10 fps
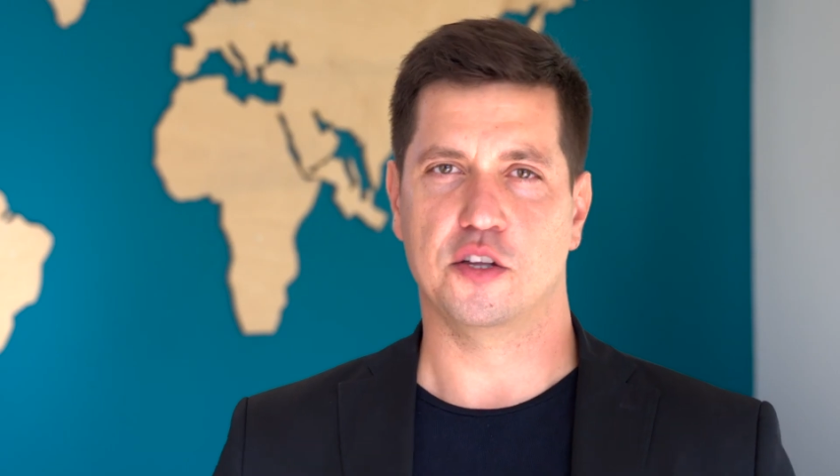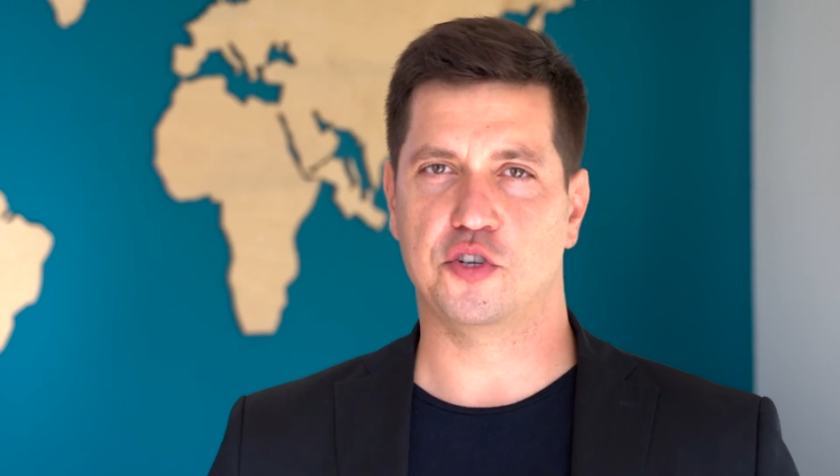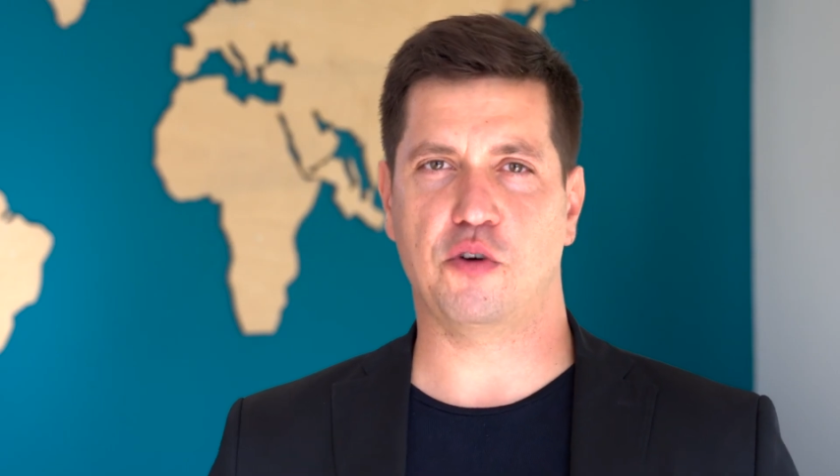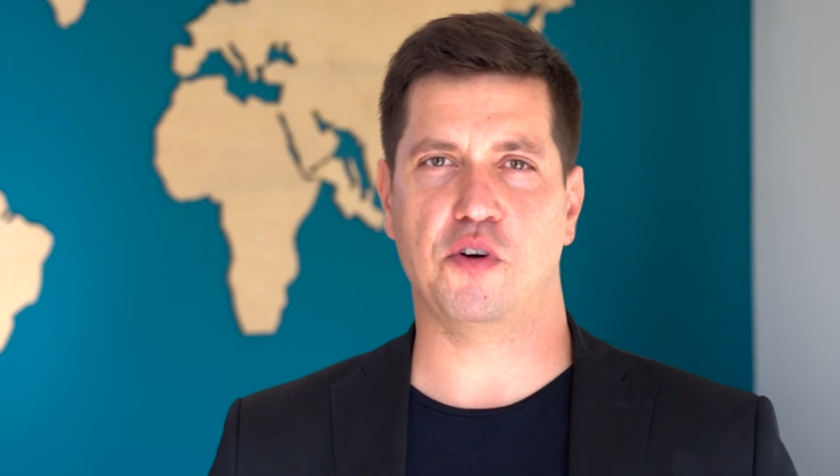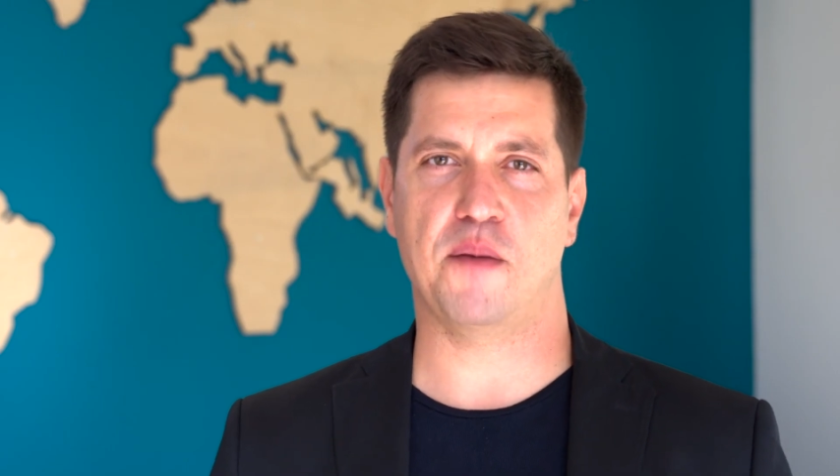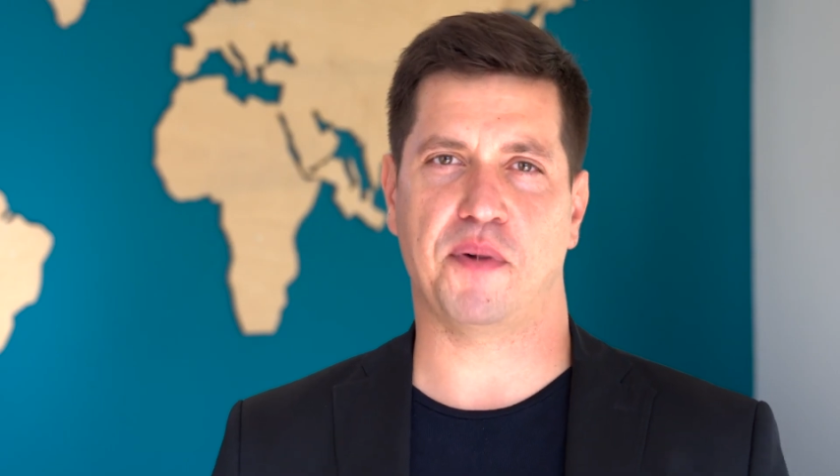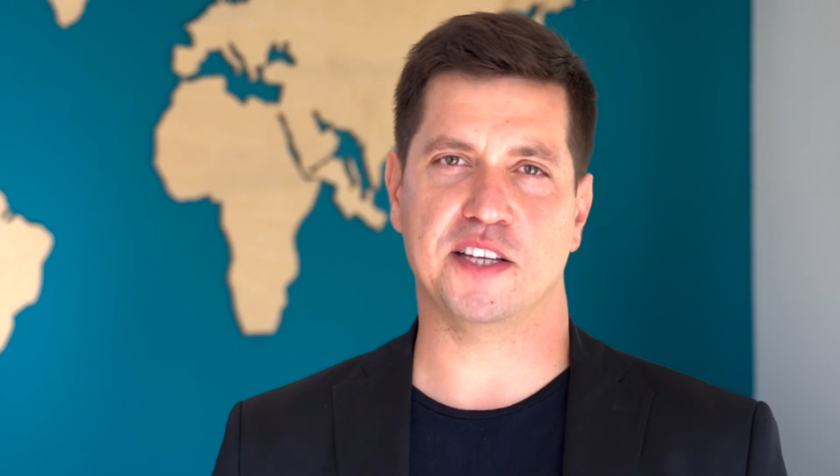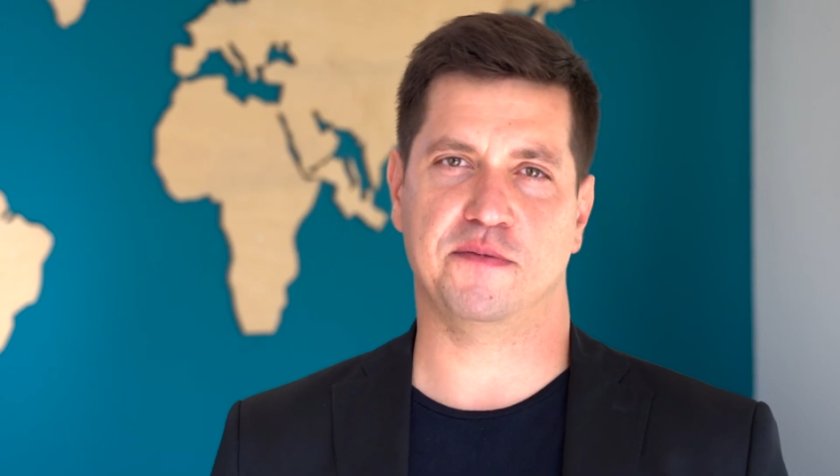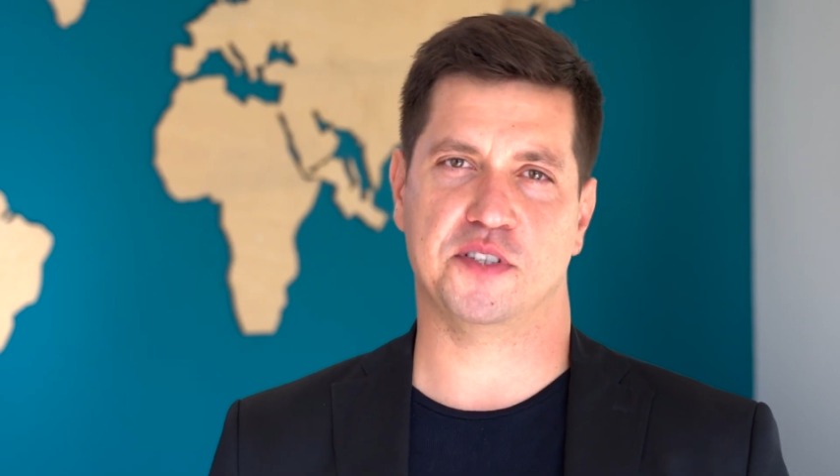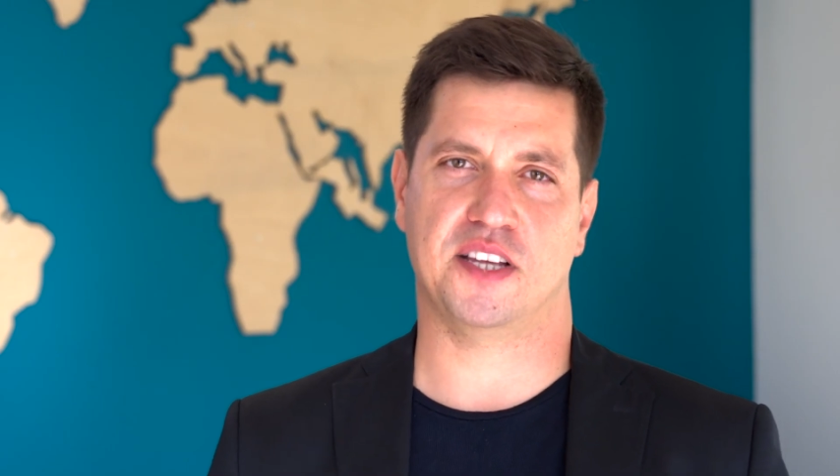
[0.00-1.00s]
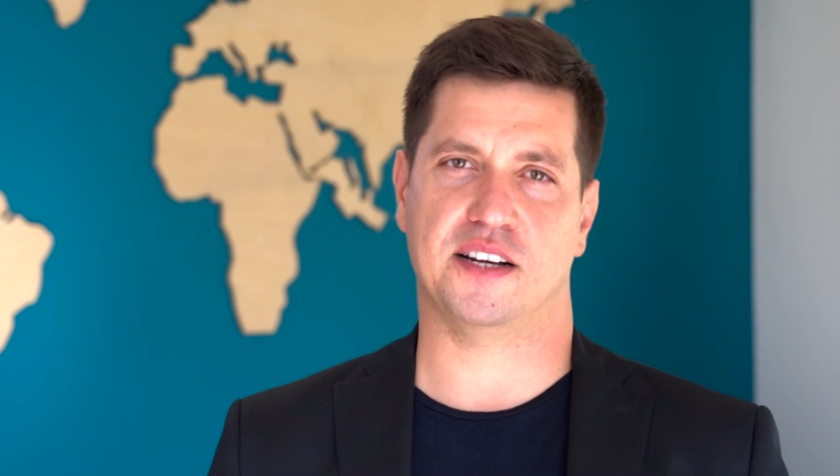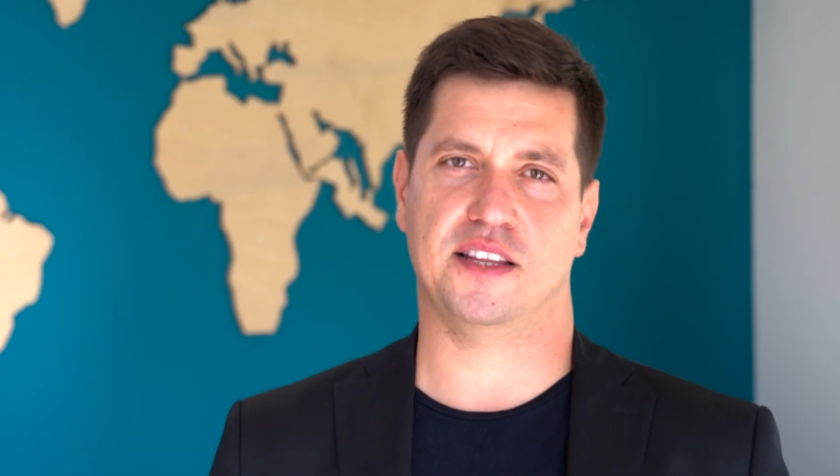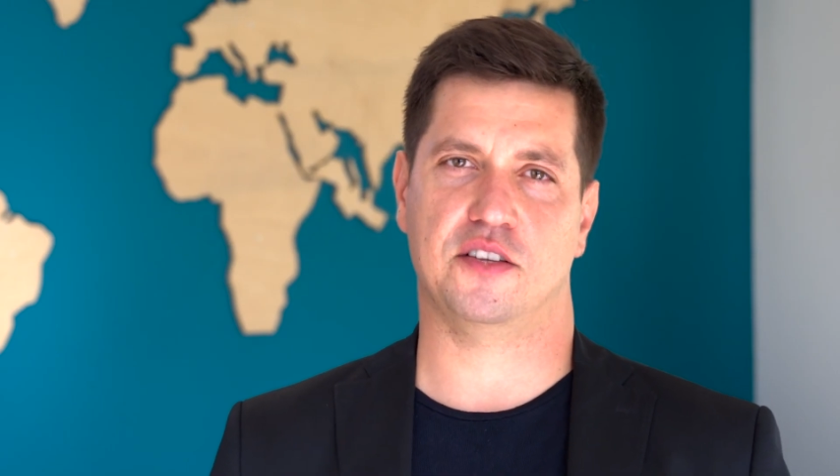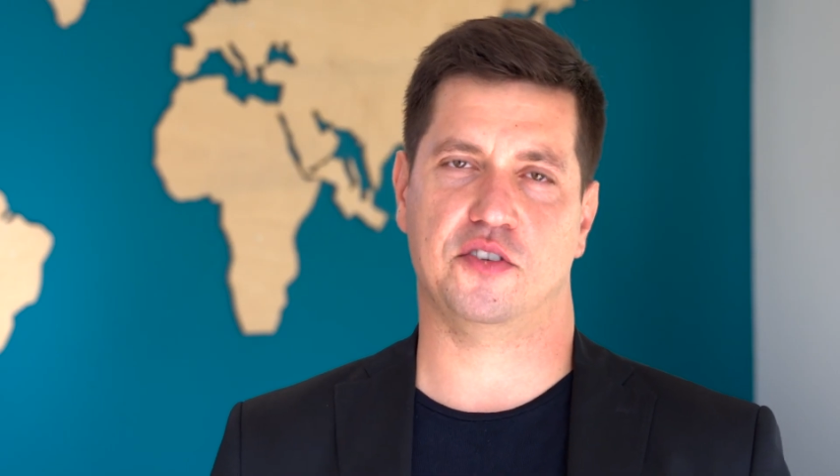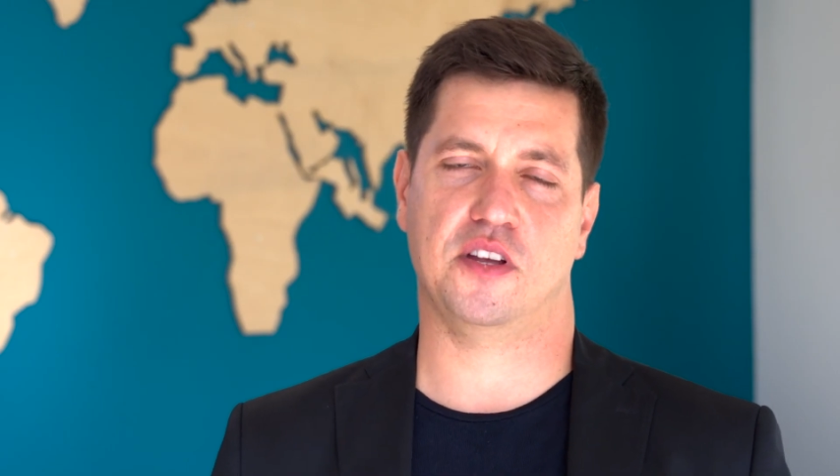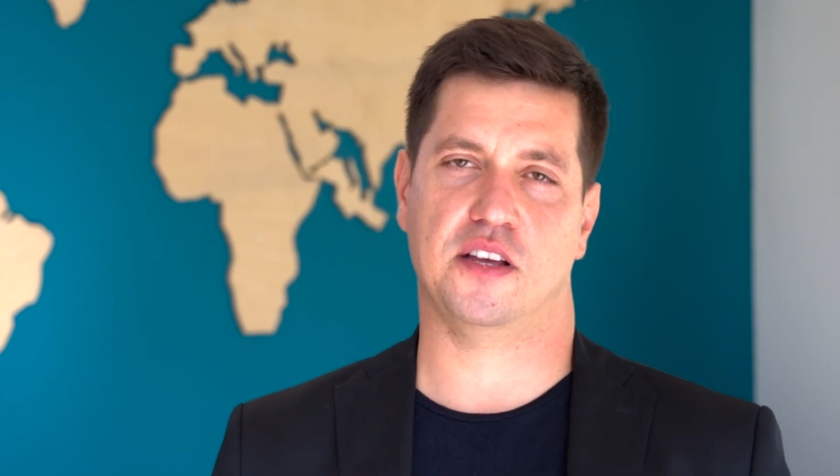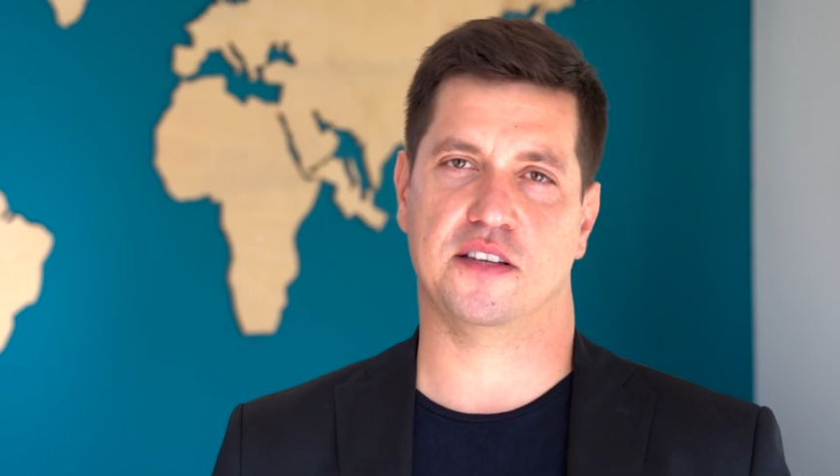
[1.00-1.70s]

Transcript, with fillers: Dziękuję Państwu serdecznie